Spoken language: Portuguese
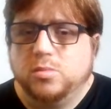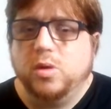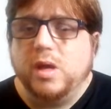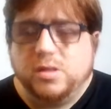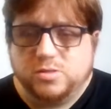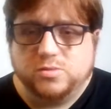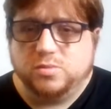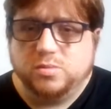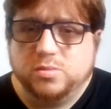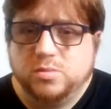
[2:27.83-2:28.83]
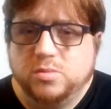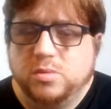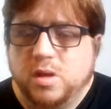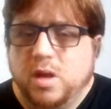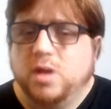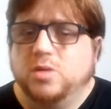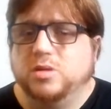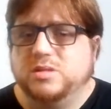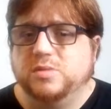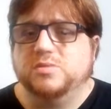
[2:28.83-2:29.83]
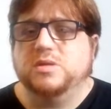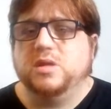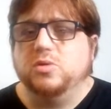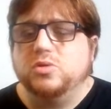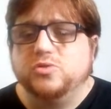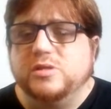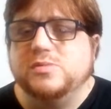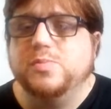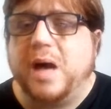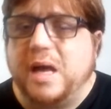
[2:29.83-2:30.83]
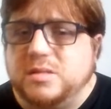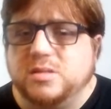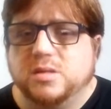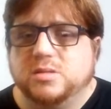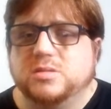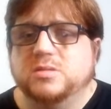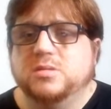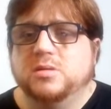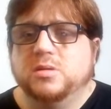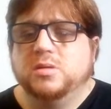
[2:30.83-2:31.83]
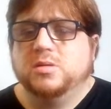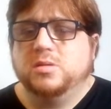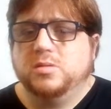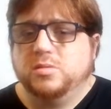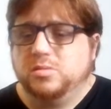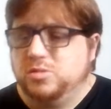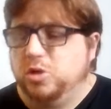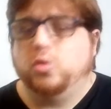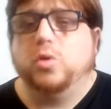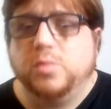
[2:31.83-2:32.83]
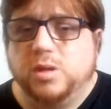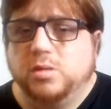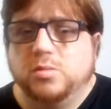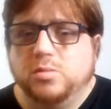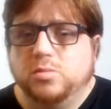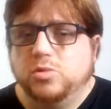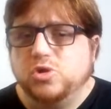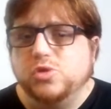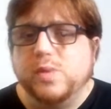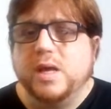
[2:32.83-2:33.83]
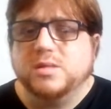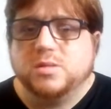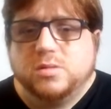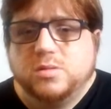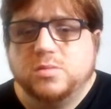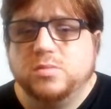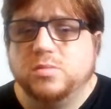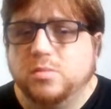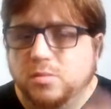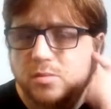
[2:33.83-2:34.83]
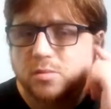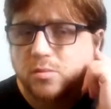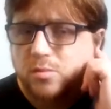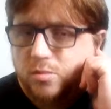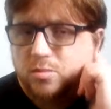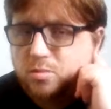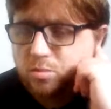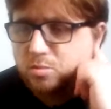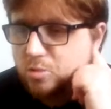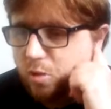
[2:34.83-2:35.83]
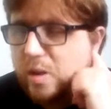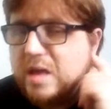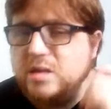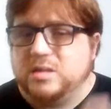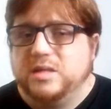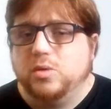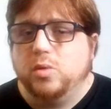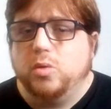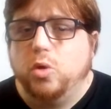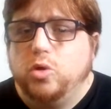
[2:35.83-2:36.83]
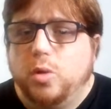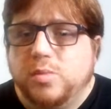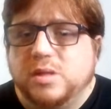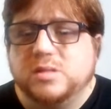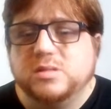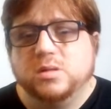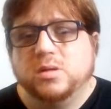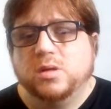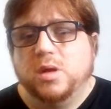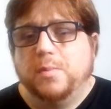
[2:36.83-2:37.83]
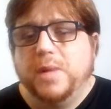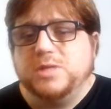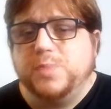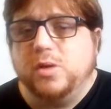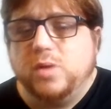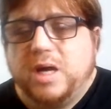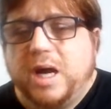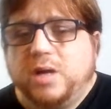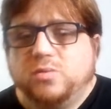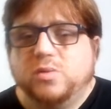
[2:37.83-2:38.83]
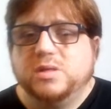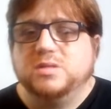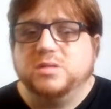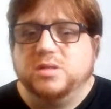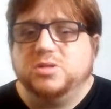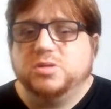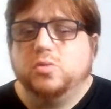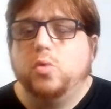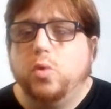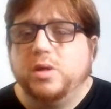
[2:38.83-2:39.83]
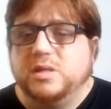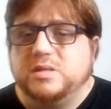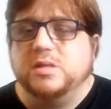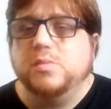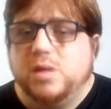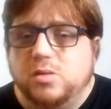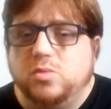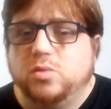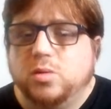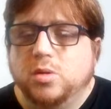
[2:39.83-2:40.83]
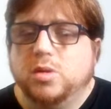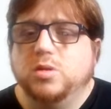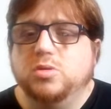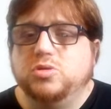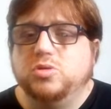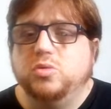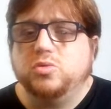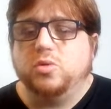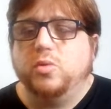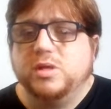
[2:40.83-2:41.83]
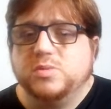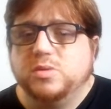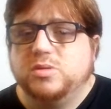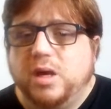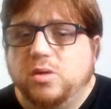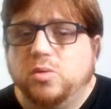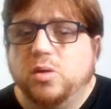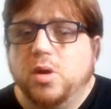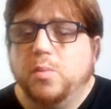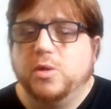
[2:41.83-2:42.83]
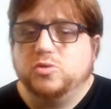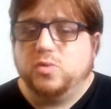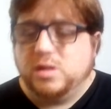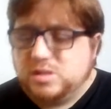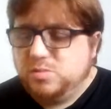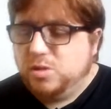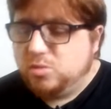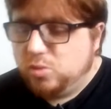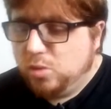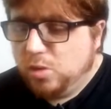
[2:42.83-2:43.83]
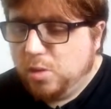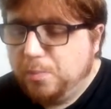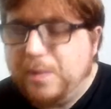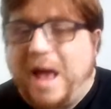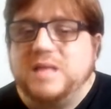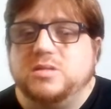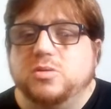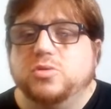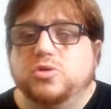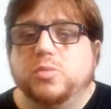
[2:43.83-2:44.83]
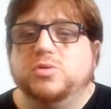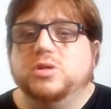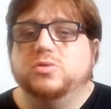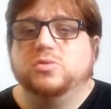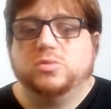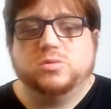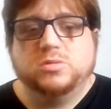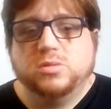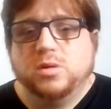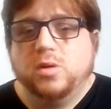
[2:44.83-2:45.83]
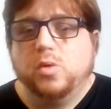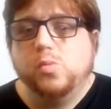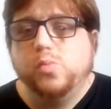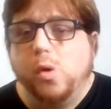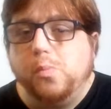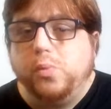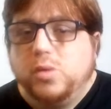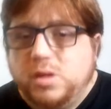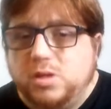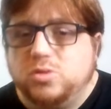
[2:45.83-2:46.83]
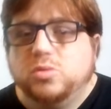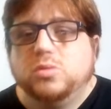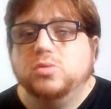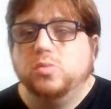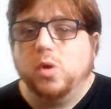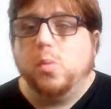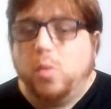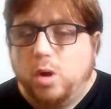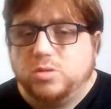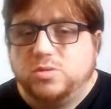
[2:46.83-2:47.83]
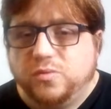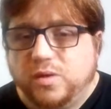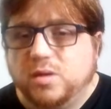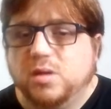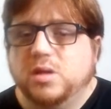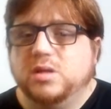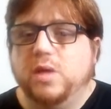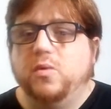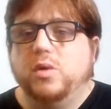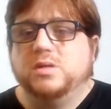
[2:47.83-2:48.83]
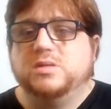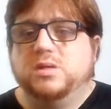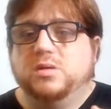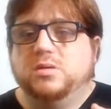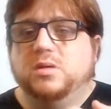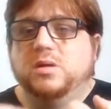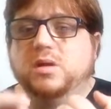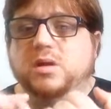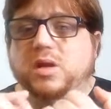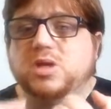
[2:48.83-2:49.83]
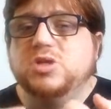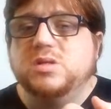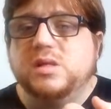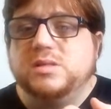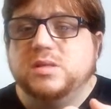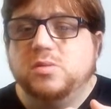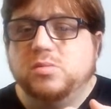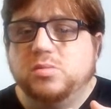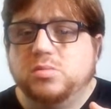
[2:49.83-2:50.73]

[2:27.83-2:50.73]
não é isso. Nós temos que ter noções básicas de economia. Noções básicas. Não é ser um economista, mas para o cargo exige um conhecimento, não digo só um conhecimento técnico, mas um conhecimento básico sobre os assuntos. Um bom político, no meu modo de ver, deve conhecer legislação,